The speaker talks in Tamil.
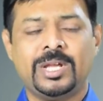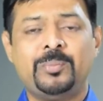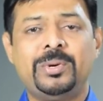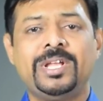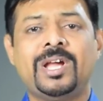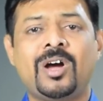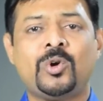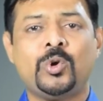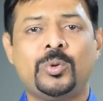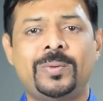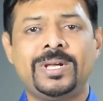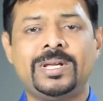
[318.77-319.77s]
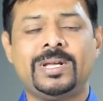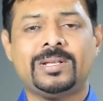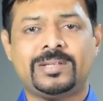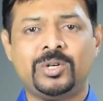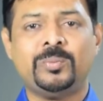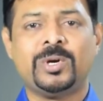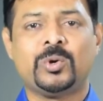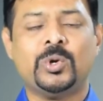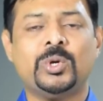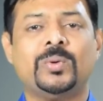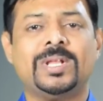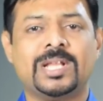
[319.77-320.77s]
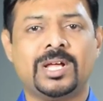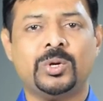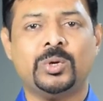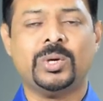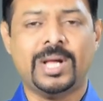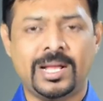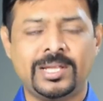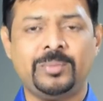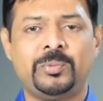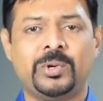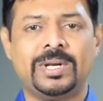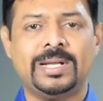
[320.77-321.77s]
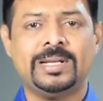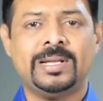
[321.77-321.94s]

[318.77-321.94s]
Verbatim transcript: எப்படி யாக்கோவை திரும்ப கொண்டு வந்தாரோ அதே போல